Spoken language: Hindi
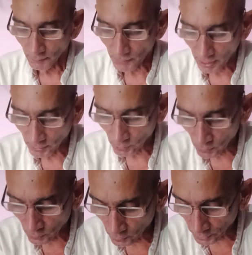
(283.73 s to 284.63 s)
पांडवों
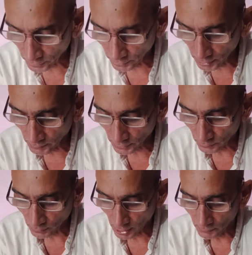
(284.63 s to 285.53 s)
को कितने
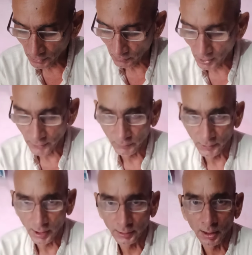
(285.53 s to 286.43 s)
वर्षों का वनवास
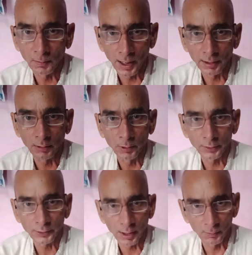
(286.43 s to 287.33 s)
मिला था बारह
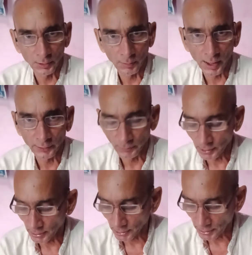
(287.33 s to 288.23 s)
वर्ष का वनवास
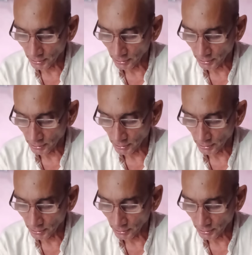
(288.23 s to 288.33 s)
मिला था